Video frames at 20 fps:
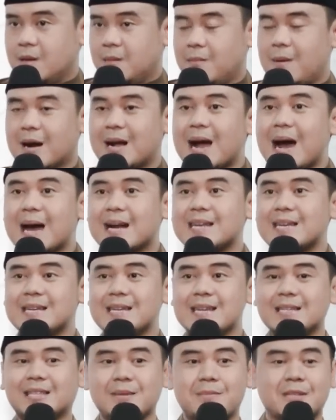Maka
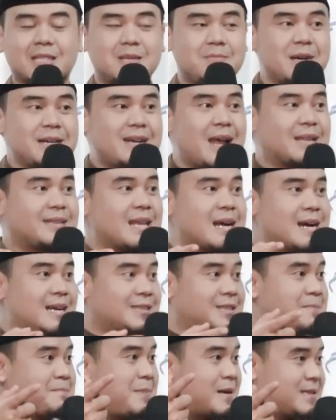teman-teman datang ke
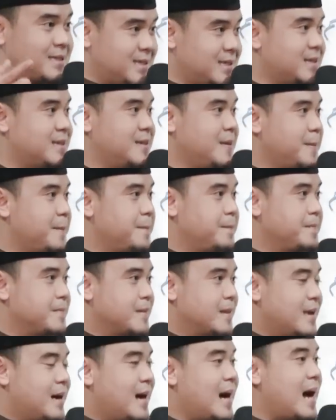tempat ini,
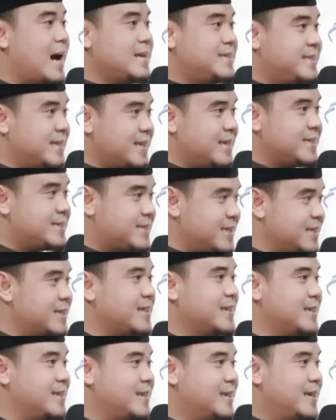ngaji di
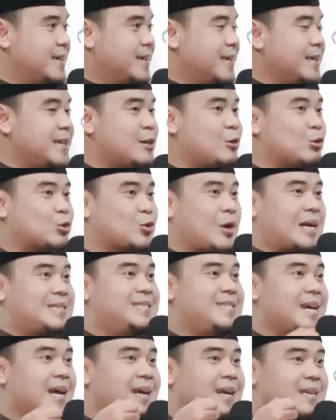sini, ikut
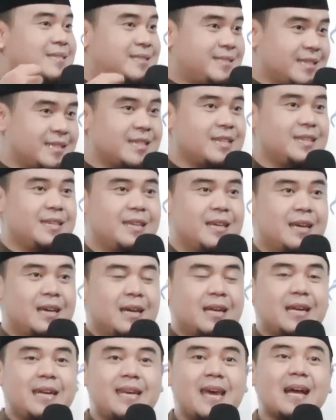kajian di sini,
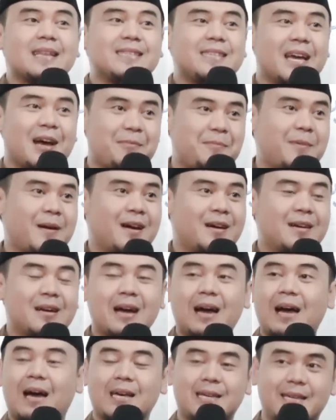niatnya
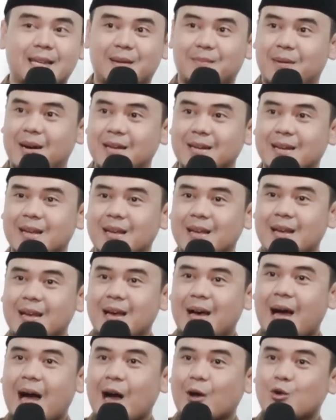apa? Ahilman?
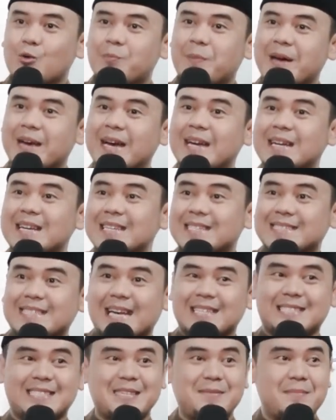Ah, aku pengen
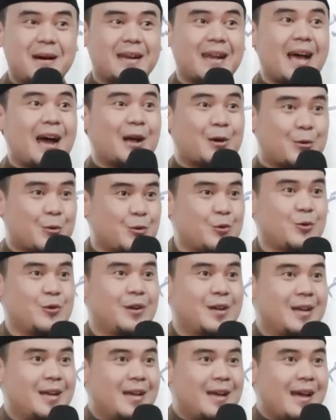ngecas iman aku,
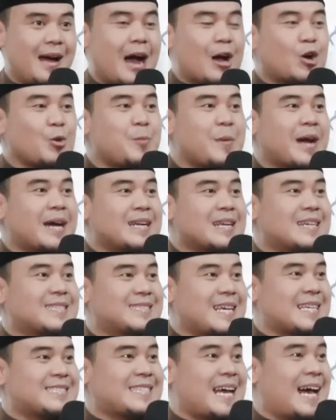aku pengen
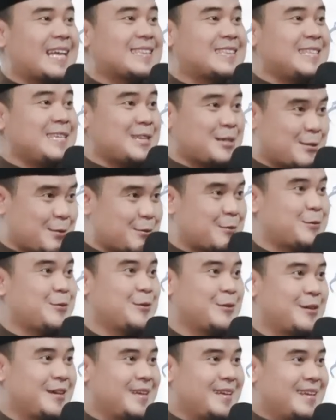ngecas hatiku.
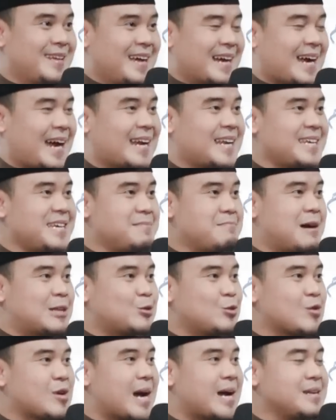Karena
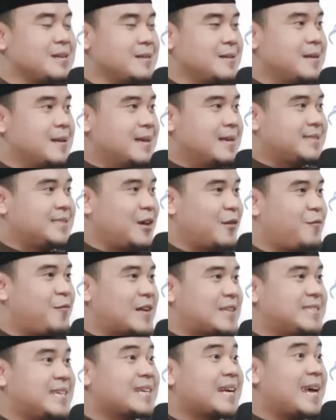iman itu kan
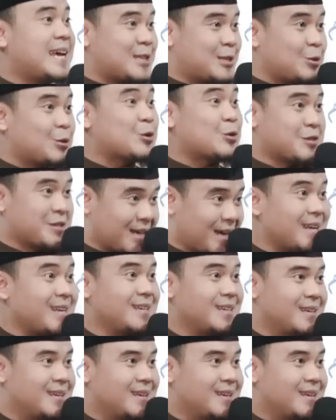sifatnya naik turun kan?